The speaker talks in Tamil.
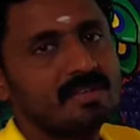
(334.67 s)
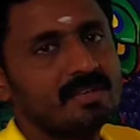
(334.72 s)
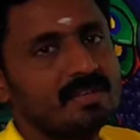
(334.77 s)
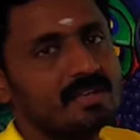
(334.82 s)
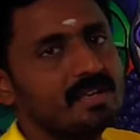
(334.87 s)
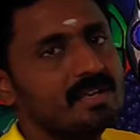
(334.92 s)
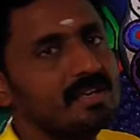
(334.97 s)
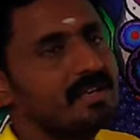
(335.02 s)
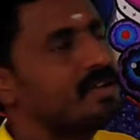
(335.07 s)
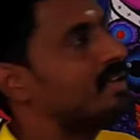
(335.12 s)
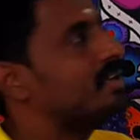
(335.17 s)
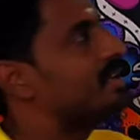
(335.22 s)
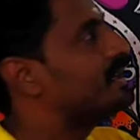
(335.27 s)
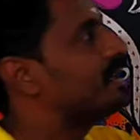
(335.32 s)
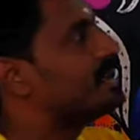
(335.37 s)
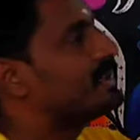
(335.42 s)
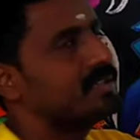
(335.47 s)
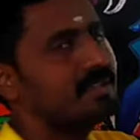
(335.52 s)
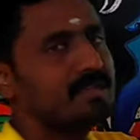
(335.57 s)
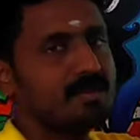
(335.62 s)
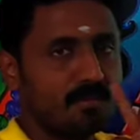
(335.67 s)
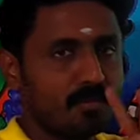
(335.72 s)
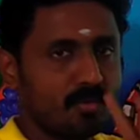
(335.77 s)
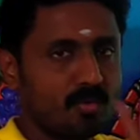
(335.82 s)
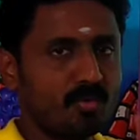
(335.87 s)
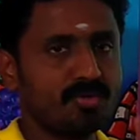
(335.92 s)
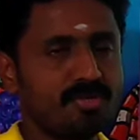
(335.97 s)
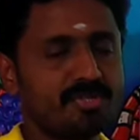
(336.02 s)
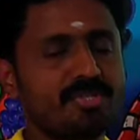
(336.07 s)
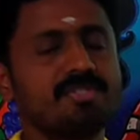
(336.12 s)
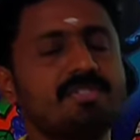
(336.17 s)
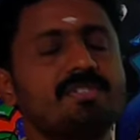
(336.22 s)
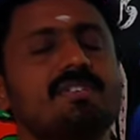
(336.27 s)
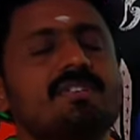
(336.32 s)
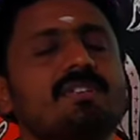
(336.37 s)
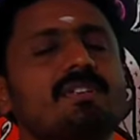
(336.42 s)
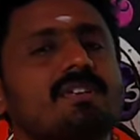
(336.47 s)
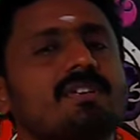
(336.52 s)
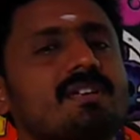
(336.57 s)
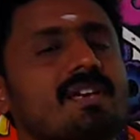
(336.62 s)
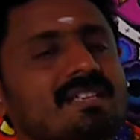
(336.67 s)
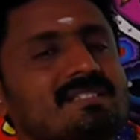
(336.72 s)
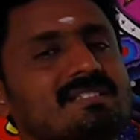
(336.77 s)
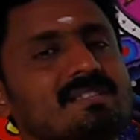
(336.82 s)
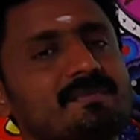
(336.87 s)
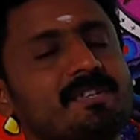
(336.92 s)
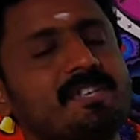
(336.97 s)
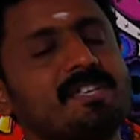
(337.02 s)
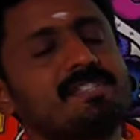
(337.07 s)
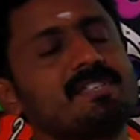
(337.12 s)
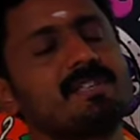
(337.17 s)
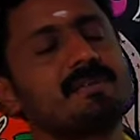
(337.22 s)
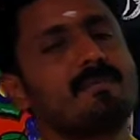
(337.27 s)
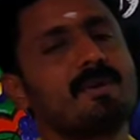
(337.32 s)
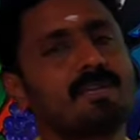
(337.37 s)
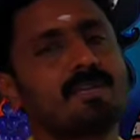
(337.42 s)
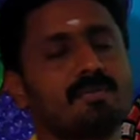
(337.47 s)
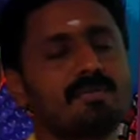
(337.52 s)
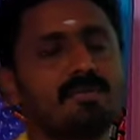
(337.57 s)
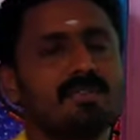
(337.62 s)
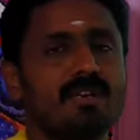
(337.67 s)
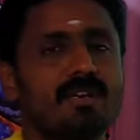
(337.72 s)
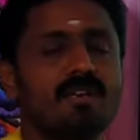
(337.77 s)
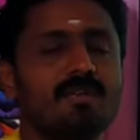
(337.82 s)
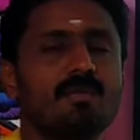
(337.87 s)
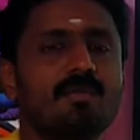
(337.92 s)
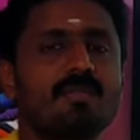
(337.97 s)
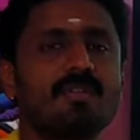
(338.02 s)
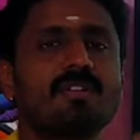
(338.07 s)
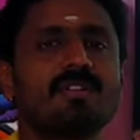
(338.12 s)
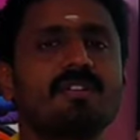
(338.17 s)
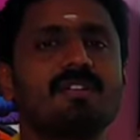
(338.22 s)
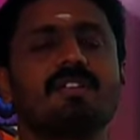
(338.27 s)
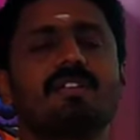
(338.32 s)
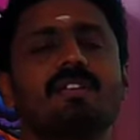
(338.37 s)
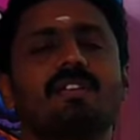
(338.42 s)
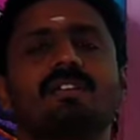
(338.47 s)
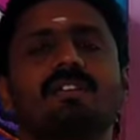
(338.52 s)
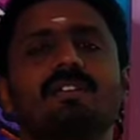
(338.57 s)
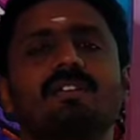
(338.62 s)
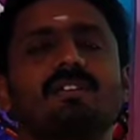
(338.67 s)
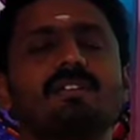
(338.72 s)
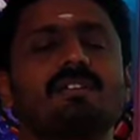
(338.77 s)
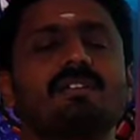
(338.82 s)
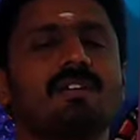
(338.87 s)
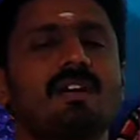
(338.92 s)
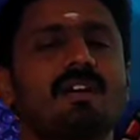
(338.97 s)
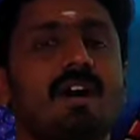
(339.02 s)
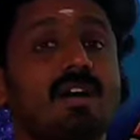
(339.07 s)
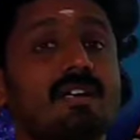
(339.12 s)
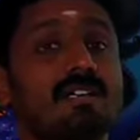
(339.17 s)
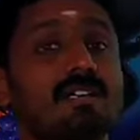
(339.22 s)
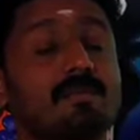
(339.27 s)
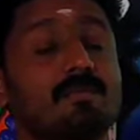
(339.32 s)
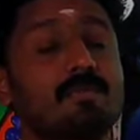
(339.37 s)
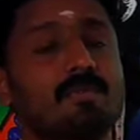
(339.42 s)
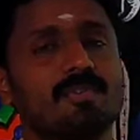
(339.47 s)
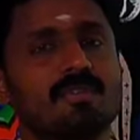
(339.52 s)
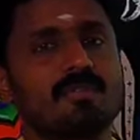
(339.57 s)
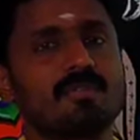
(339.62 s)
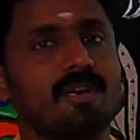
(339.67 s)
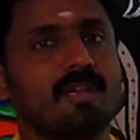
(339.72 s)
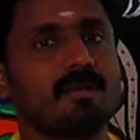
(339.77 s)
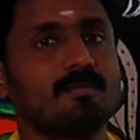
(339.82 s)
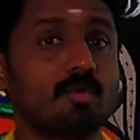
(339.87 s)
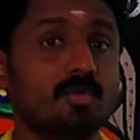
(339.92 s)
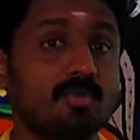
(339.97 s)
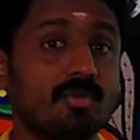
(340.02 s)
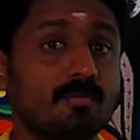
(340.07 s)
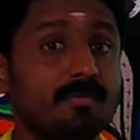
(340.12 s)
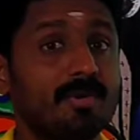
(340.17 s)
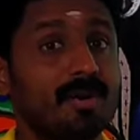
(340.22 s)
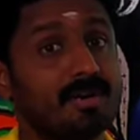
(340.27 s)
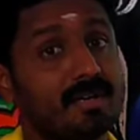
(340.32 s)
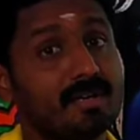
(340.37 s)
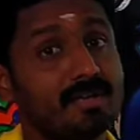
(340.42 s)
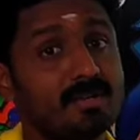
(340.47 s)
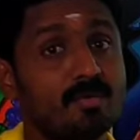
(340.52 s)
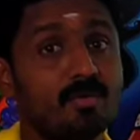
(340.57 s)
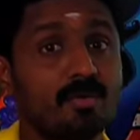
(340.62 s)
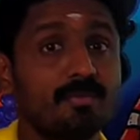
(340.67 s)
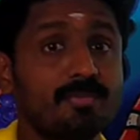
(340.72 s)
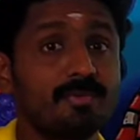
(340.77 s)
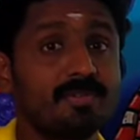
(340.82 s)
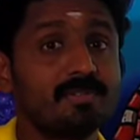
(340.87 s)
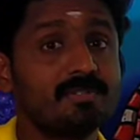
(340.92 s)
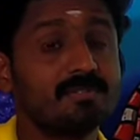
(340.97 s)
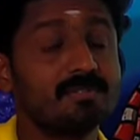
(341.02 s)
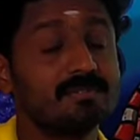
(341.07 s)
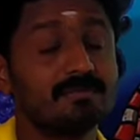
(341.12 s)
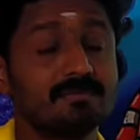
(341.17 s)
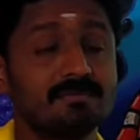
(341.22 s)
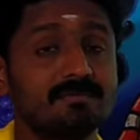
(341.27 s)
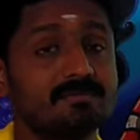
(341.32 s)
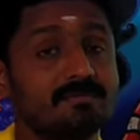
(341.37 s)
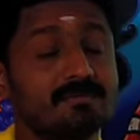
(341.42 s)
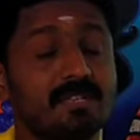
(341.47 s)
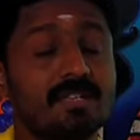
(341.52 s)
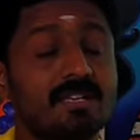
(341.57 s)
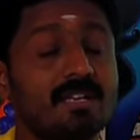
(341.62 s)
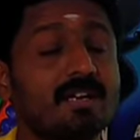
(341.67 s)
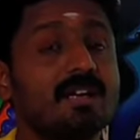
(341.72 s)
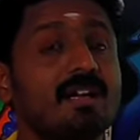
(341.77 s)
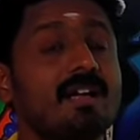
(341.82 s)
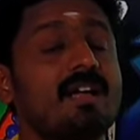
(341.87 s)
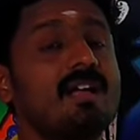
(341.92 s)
ரைட்டா இந்த மூன்று கிளாஸிஃபிகேஷன் மட்டும்தான் உங்களுக்கு இருக்குது ஆல்கே பொறுத்தவரையில் மொத்தம் பன்னெண்டு குரூப் இருக்குது ரைட்டா